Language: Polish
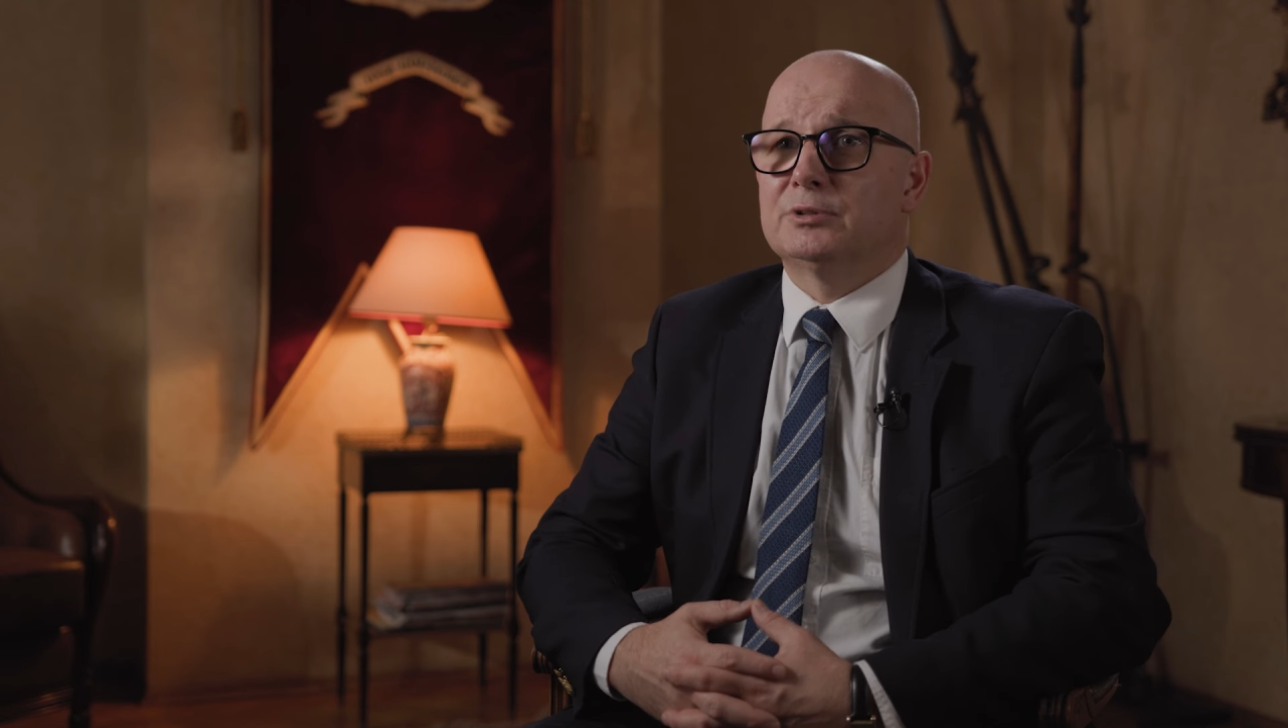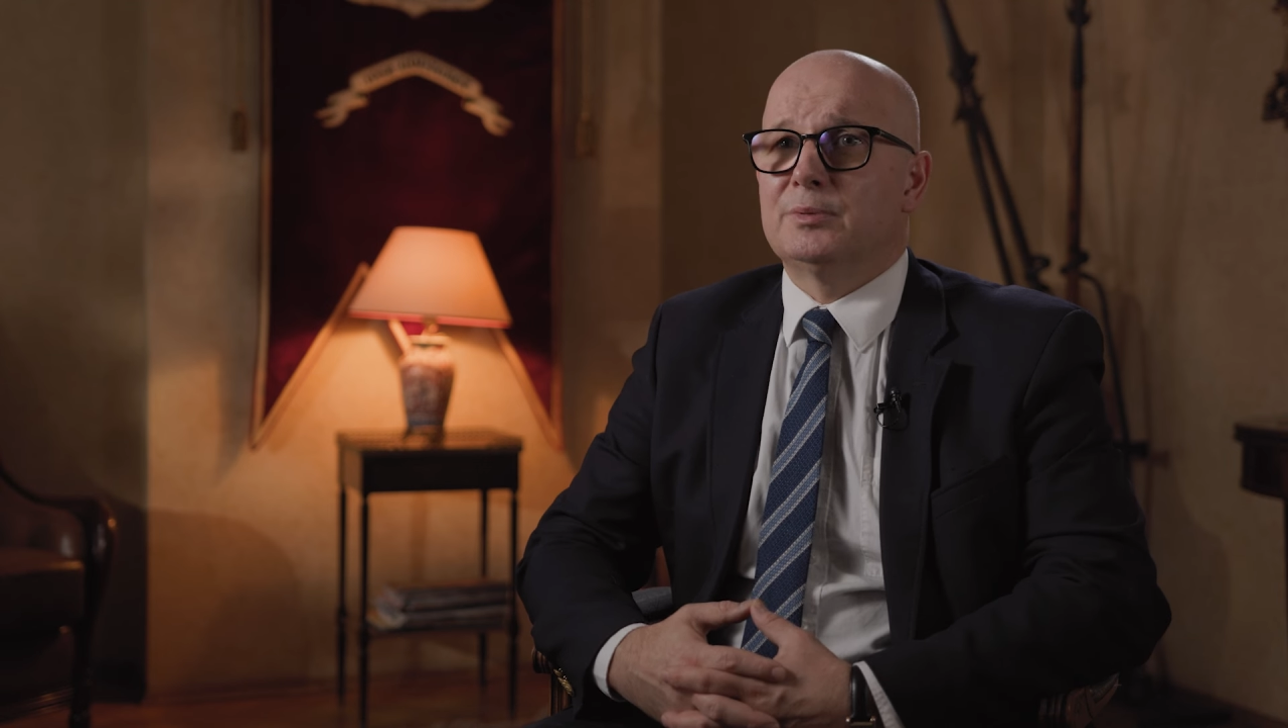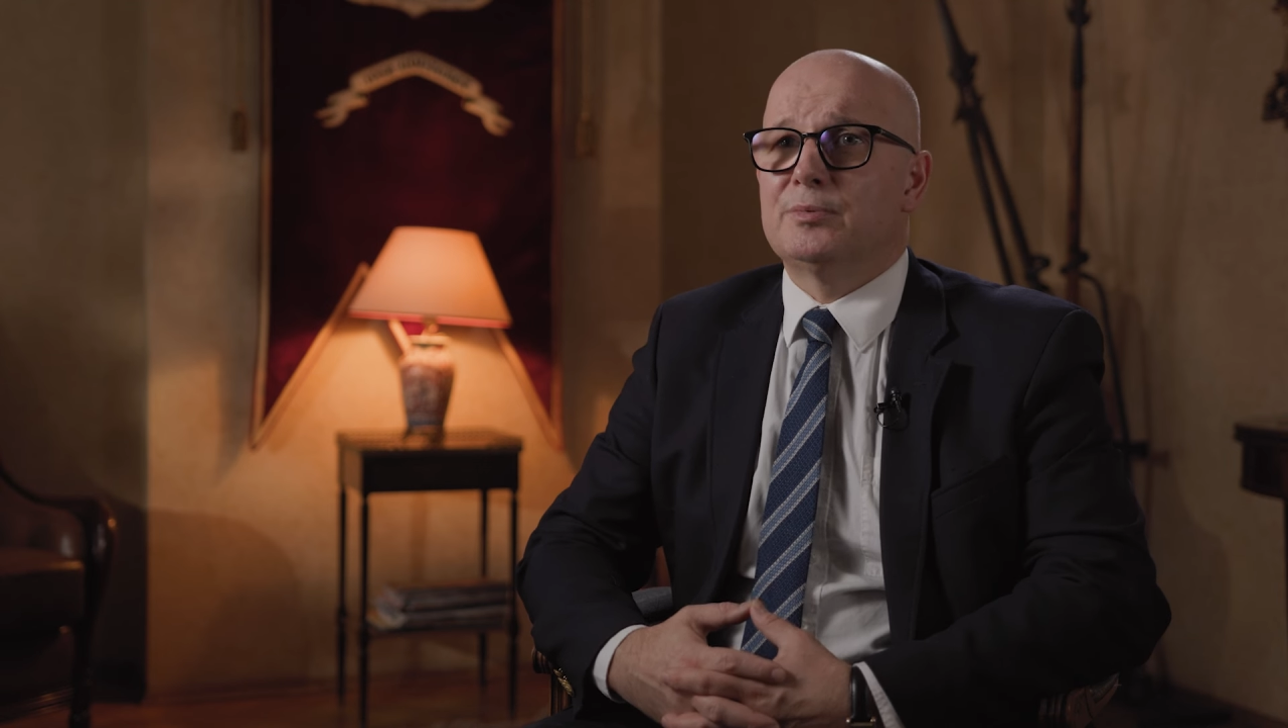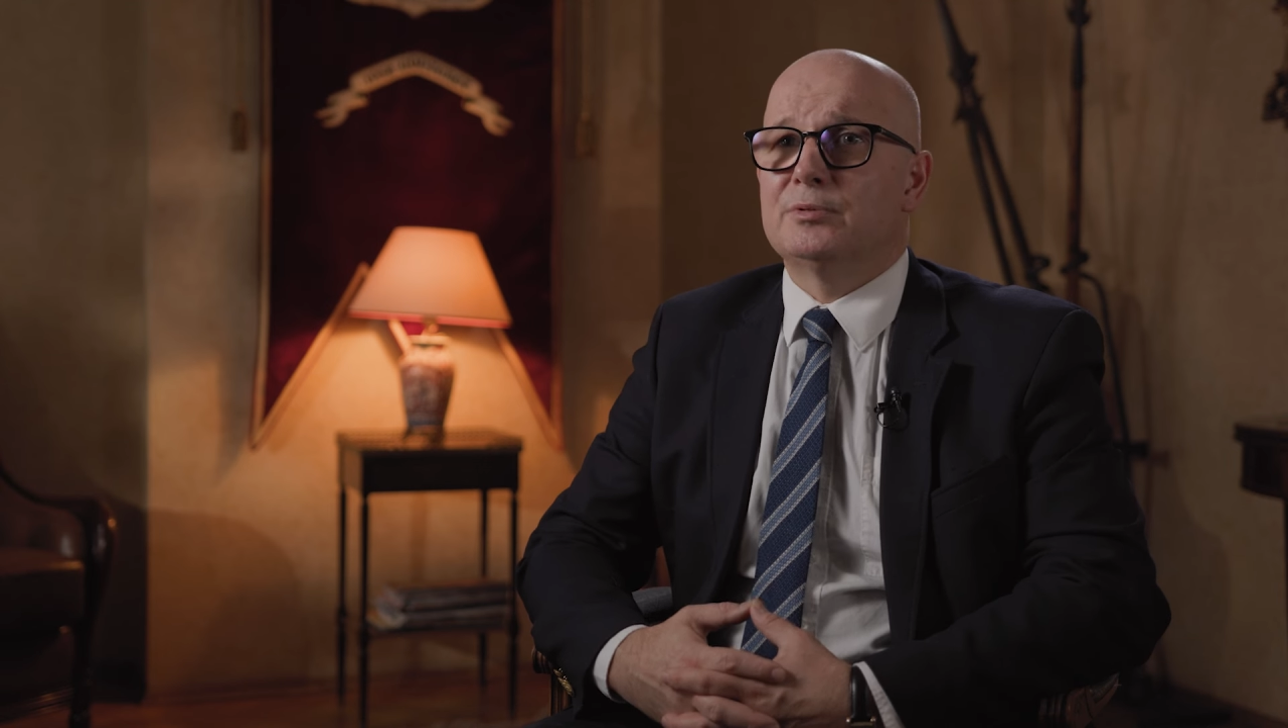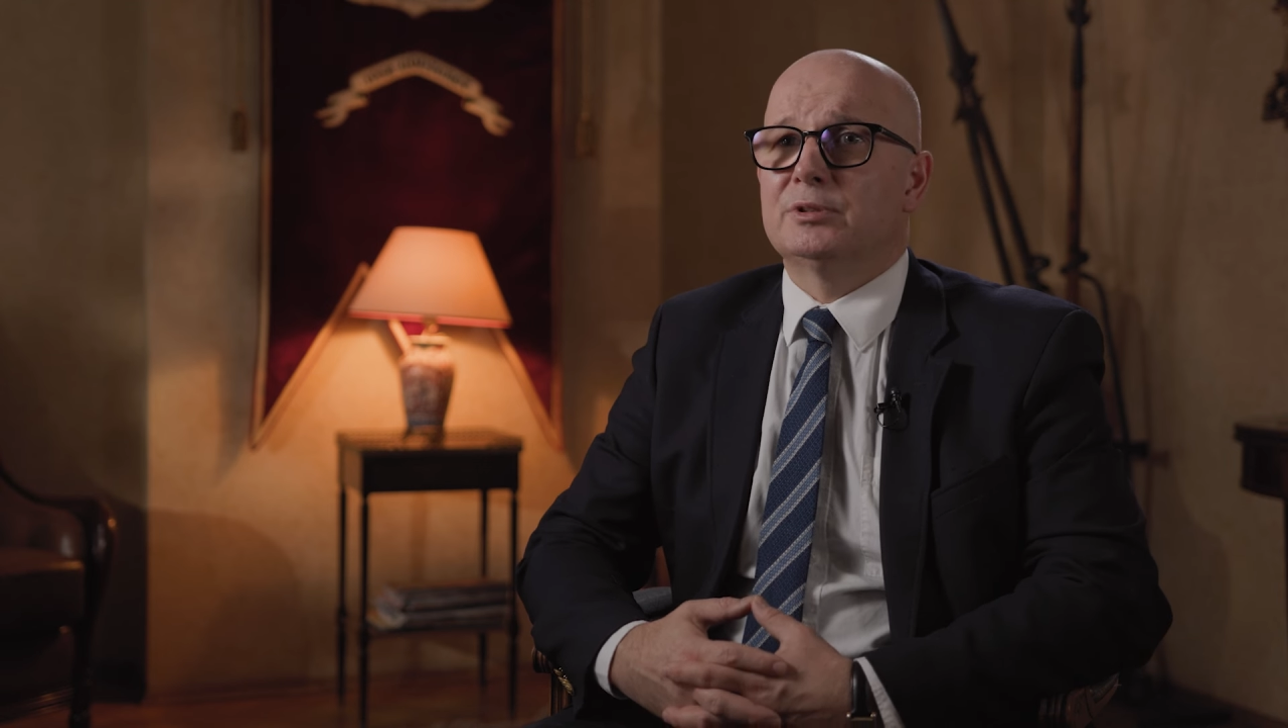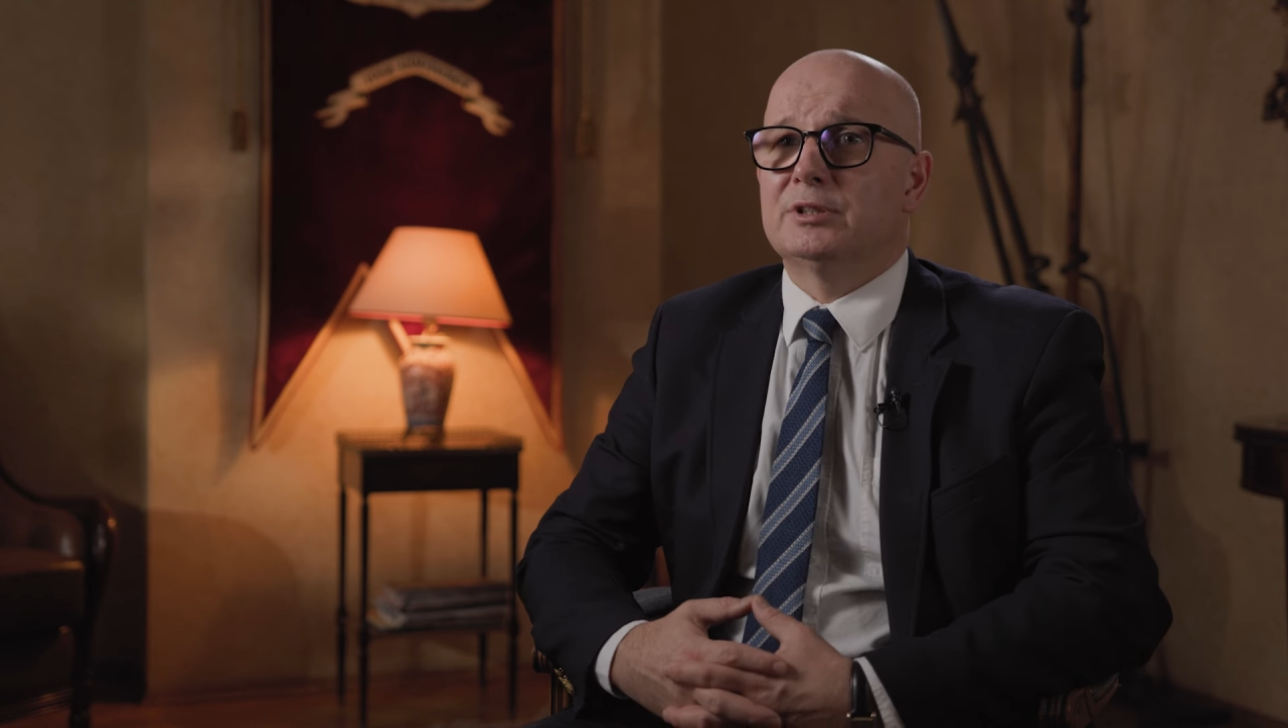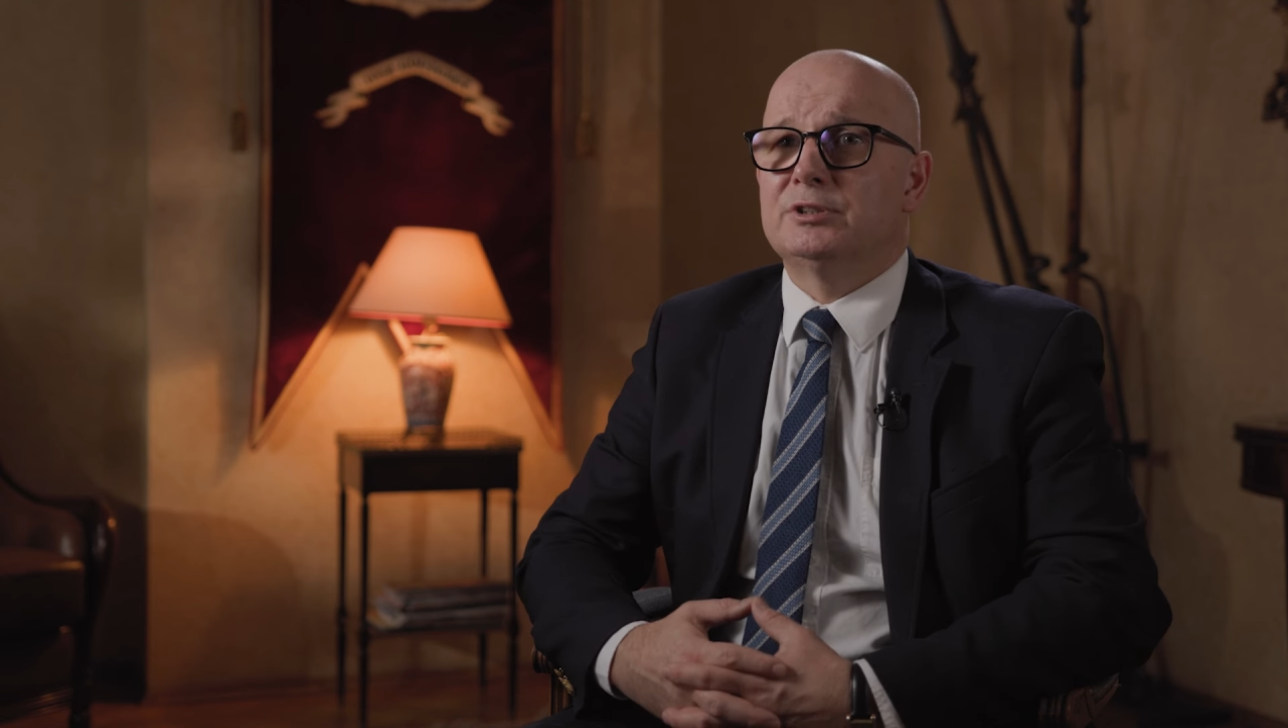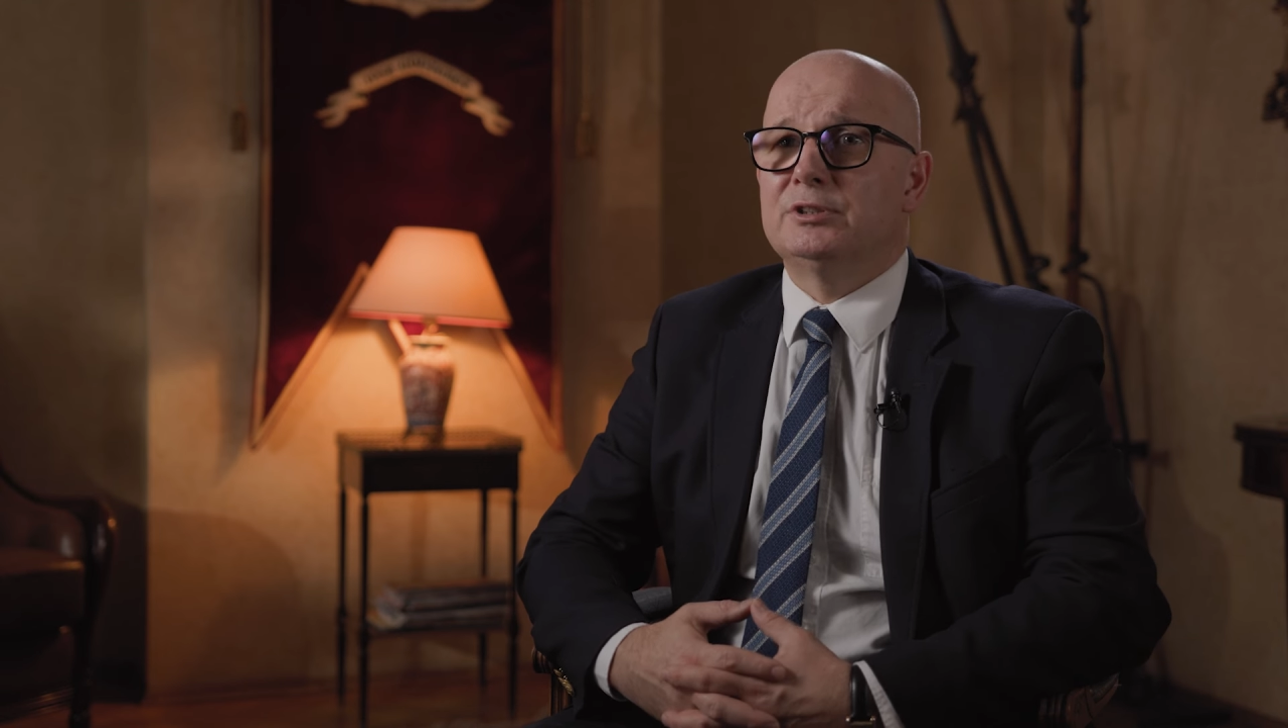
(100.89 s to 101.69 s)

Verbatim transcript: żeby był coraz